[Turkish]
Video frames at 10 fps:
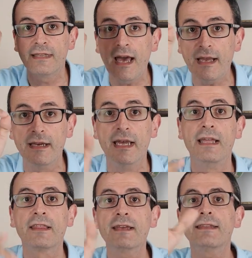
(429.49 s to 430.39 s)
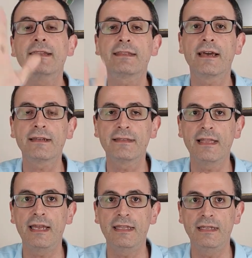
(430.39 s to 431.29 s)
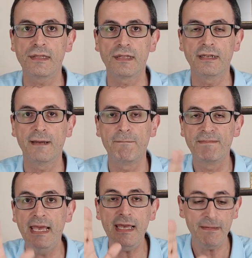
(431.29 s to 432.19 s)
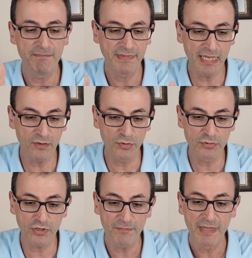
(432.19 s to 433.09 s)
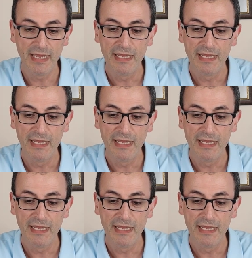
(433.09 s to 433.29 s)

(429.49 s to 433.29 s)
Tak çatala taktılar yine sana. Ne? Ne oldu?